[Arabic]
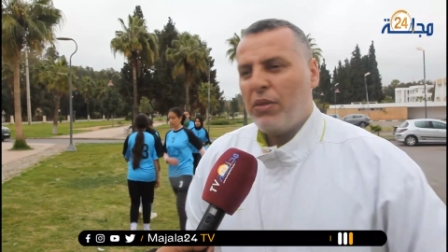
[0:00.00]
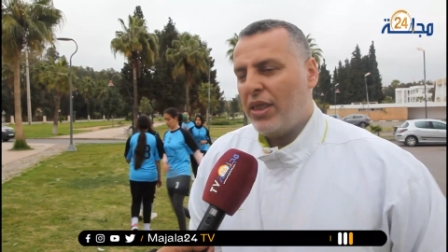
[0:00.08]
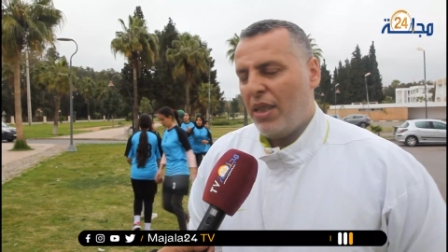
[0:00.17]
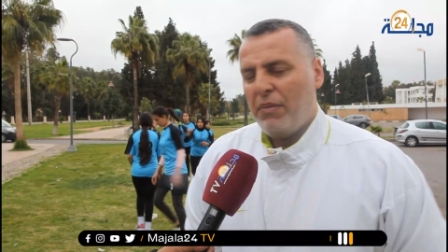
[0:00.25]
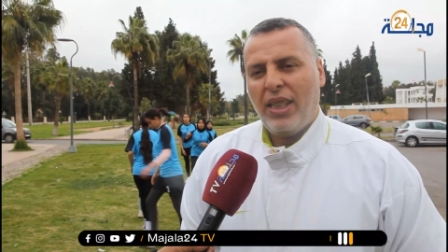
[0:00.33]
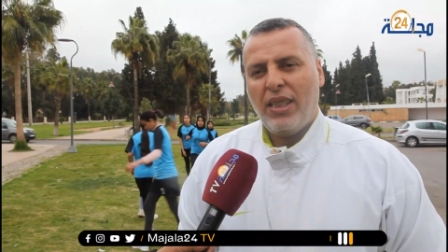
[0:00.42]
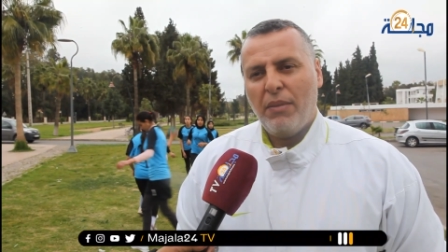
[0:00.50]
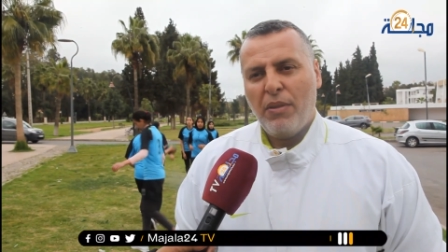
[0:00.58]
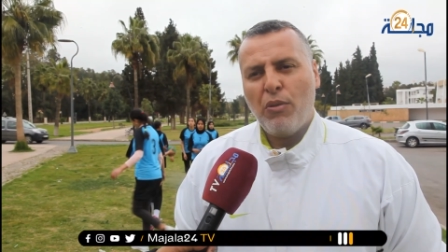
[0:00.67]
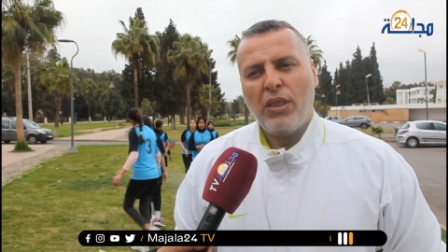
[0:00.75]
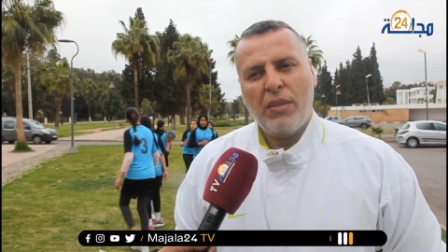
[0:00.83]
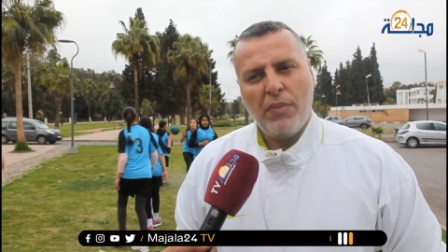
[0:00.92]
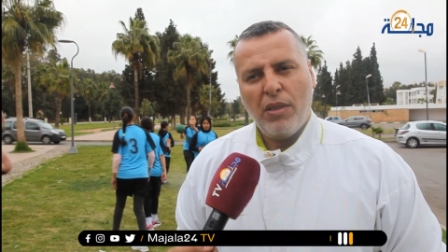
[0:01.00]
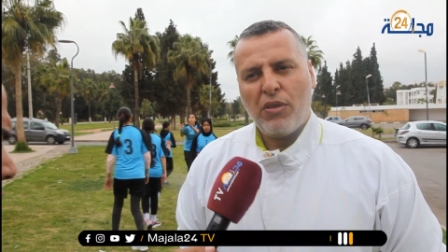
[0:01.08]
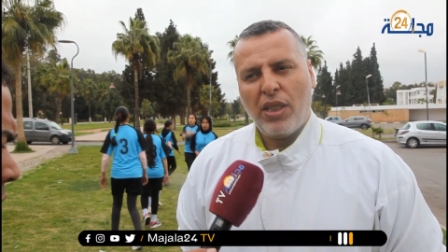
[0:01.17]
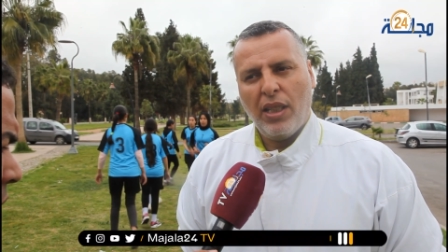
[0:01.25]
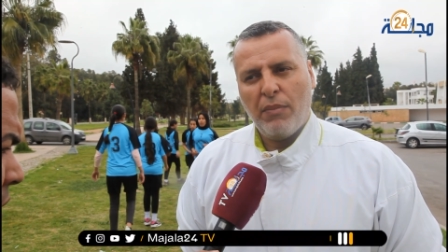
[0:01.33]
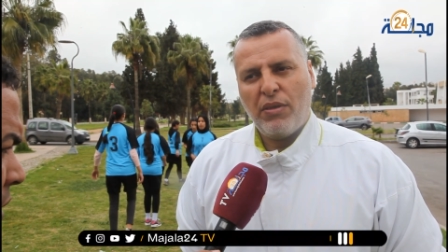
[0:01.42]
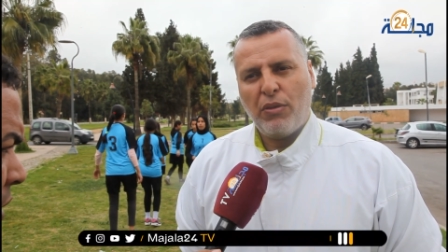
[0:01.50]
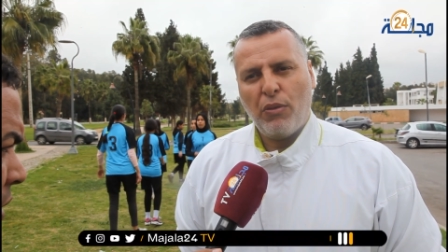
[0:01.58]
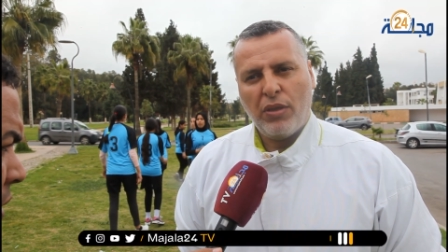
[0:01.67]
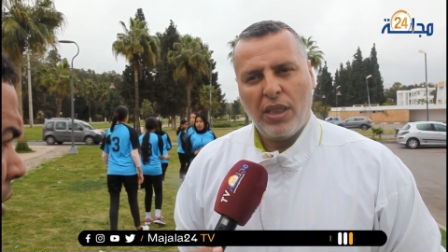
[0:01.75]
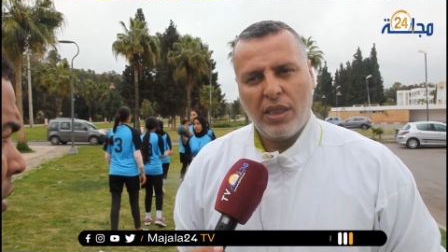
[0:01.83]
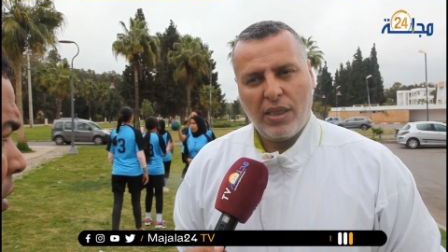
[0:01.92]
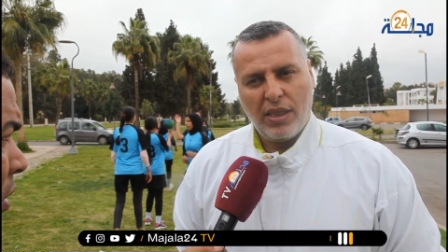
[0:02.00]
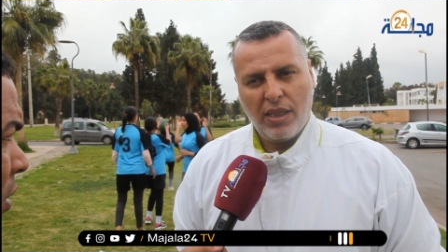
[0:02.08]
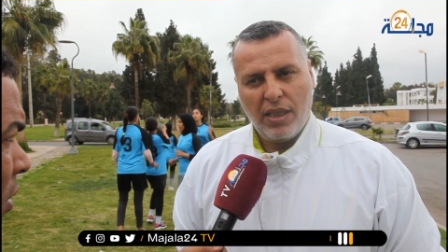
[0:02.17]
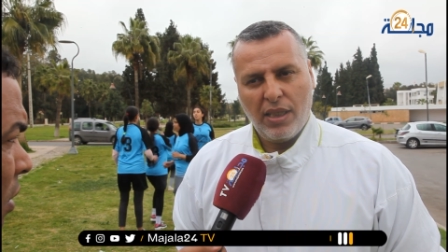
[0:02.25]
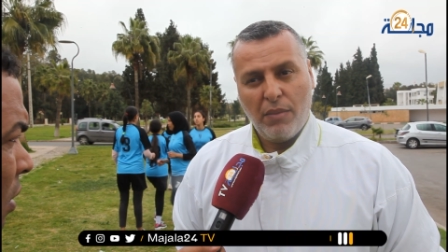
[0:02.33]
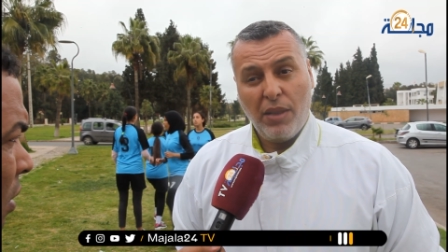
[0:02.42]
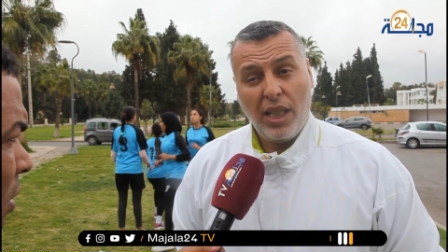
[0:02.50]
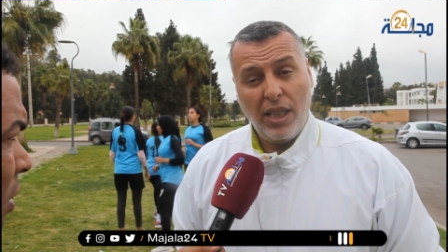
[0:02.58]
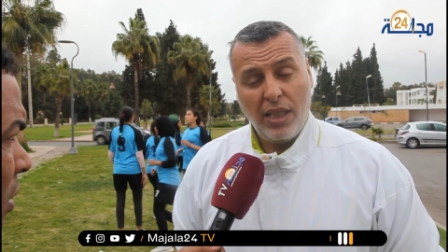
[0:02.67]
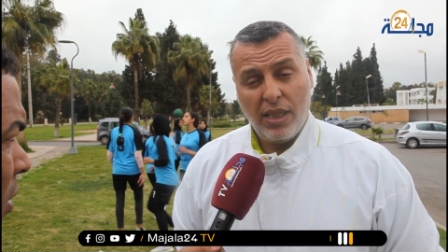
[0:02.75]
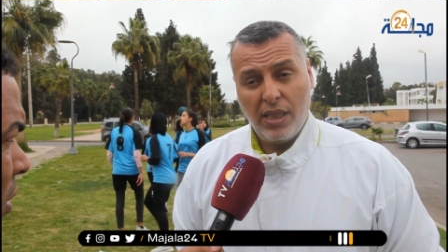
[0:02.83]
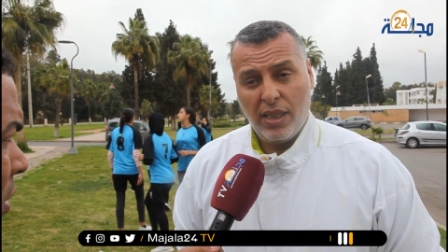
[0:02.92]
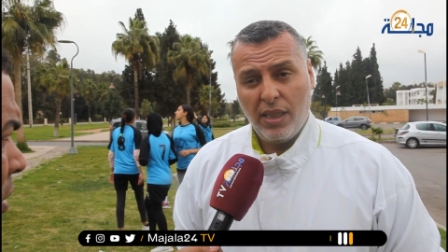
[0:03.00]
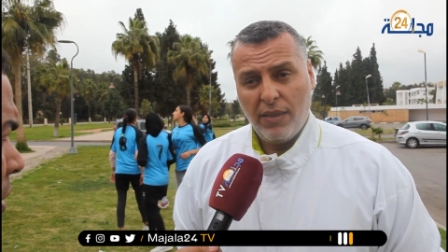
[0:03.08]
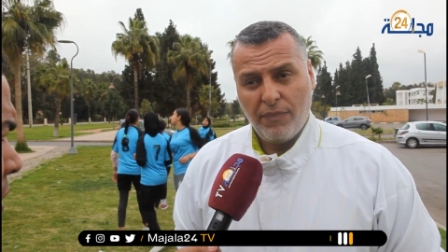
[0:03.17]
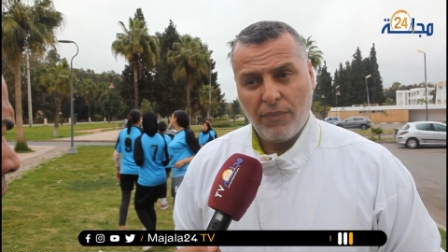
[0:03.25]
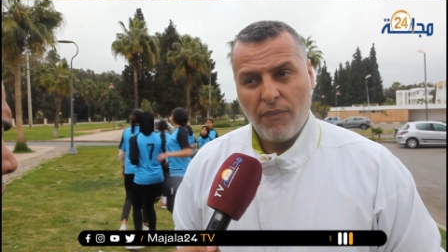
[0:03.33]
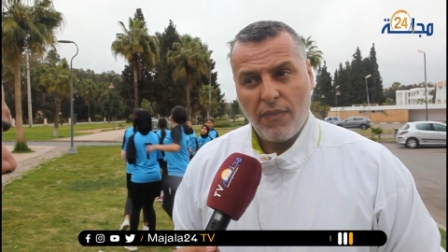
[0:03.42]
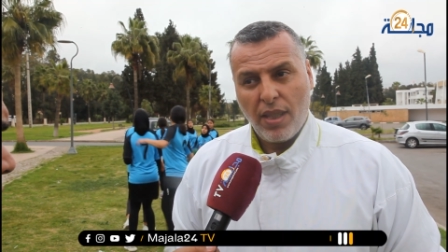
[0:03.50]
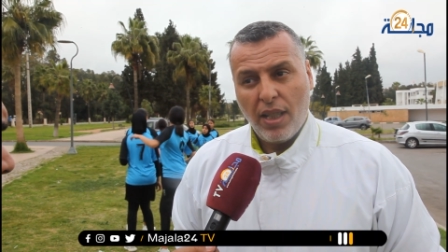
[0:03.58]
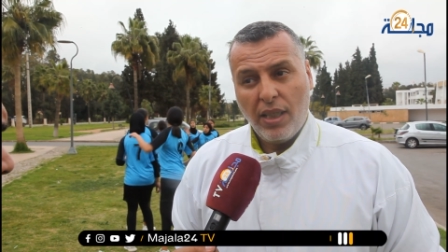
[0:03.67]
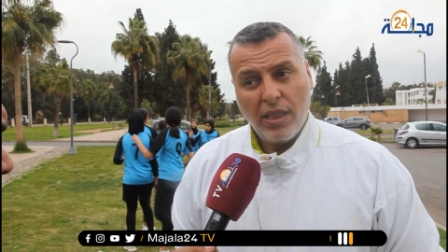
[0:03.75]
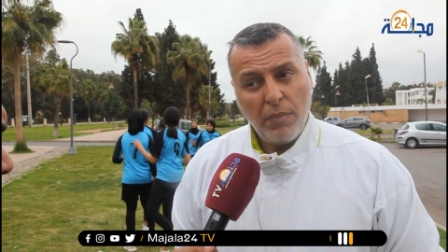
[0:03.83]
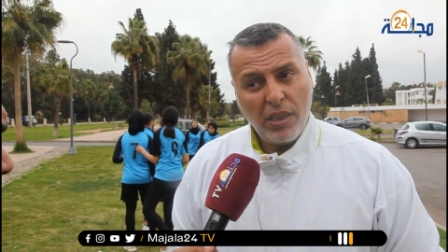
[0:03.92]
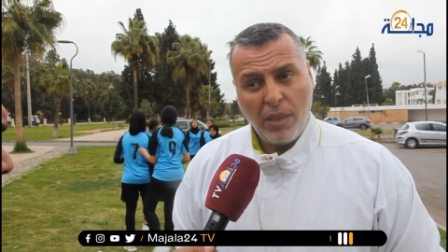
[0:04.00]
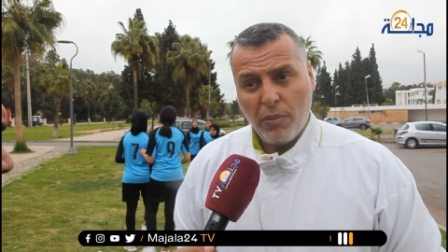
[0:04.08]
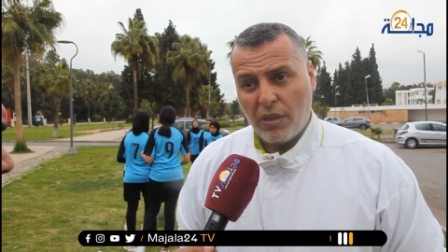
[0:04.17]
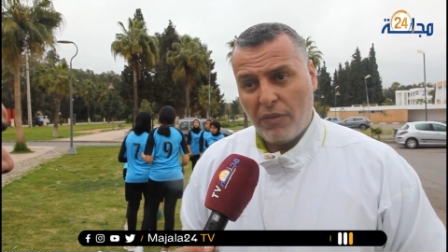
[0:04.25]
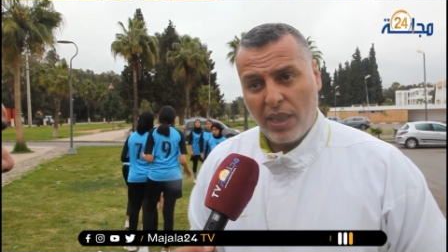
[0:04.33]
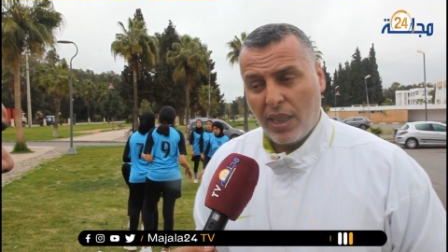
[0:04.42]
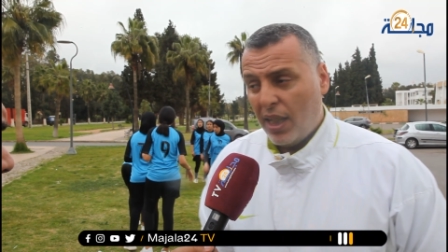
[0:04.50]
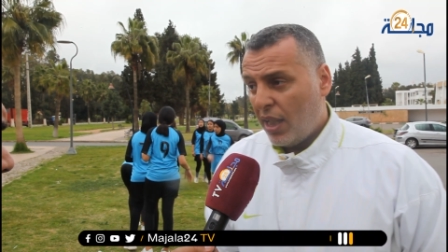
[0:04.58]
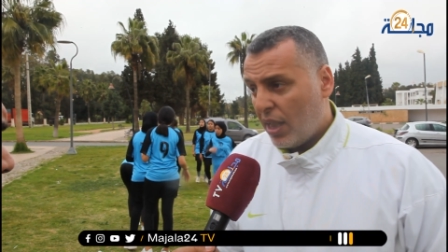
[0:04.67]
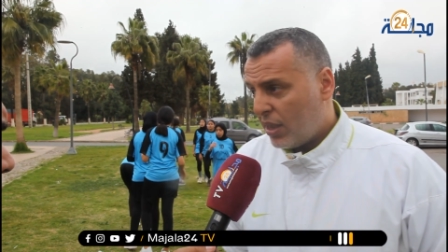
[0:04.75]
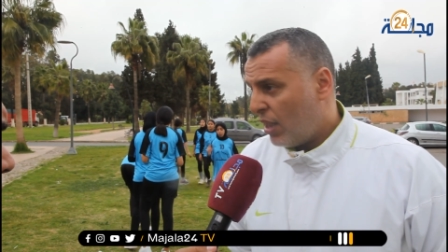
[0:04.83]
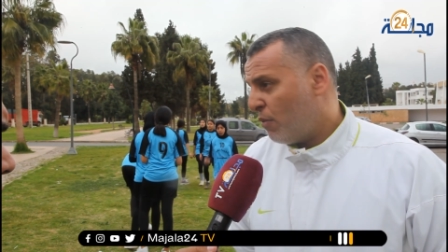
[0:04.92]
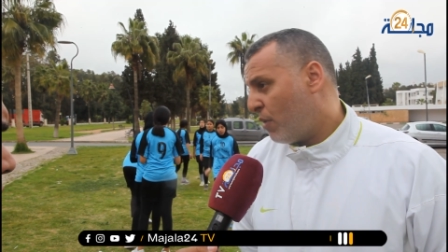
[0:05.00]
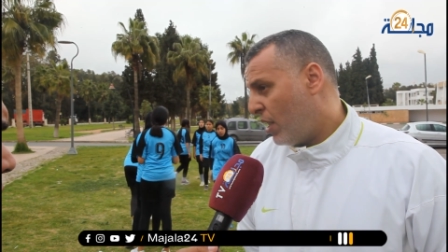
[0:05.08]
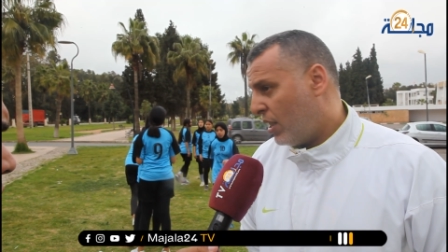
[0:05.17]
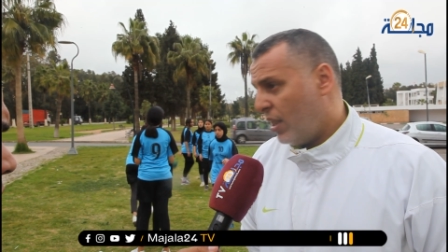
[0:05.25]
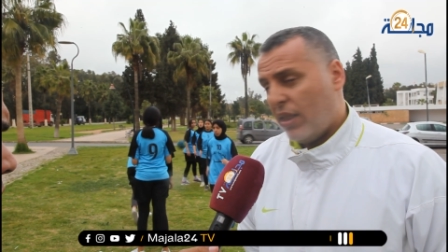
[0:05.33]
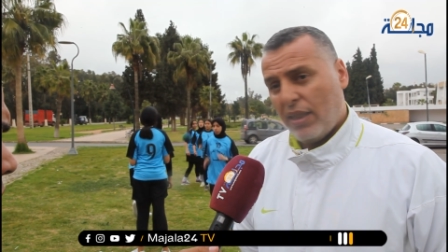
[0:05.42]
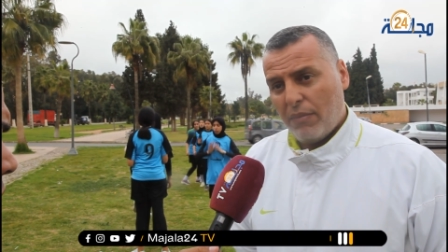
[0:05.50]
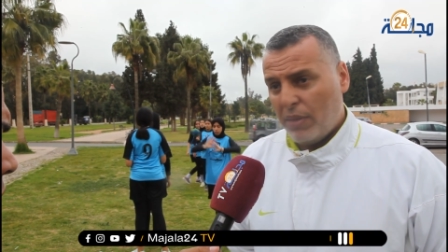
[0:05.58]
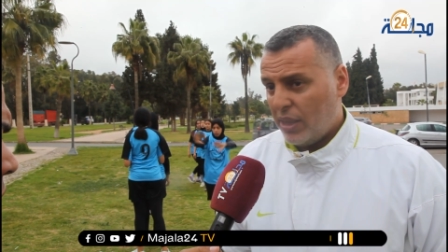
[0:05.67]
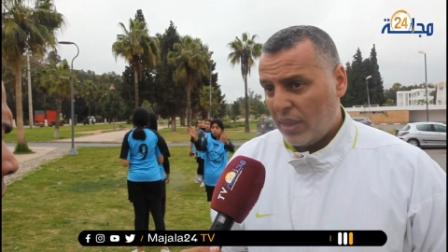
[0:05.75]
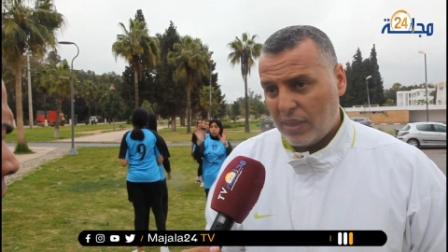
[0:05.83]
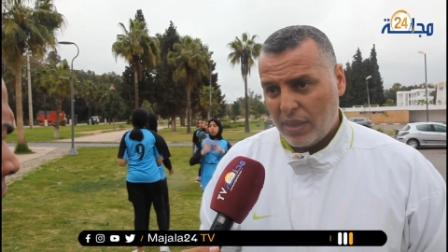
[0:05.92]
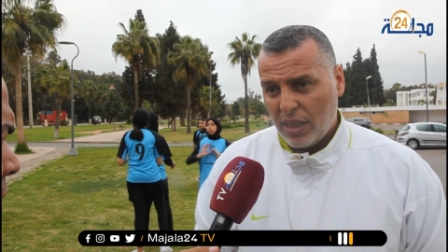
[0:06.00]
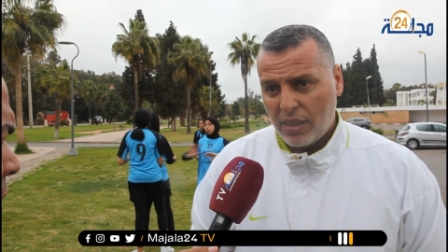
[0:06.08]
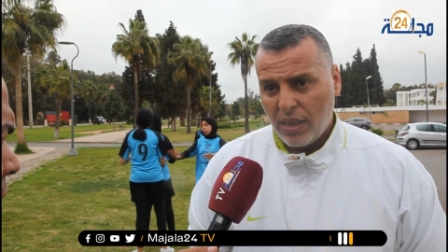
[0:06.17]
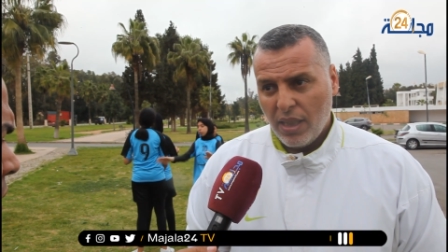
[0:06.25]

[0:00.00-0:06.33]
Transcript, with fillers: الدعم اللي كاين دابا وكنتمناو ان شاء الله من السلطات آه، المحليه ديالنا حتى ما يدعموا هذا الفريق حقاش الوجه ديال مدينه سطات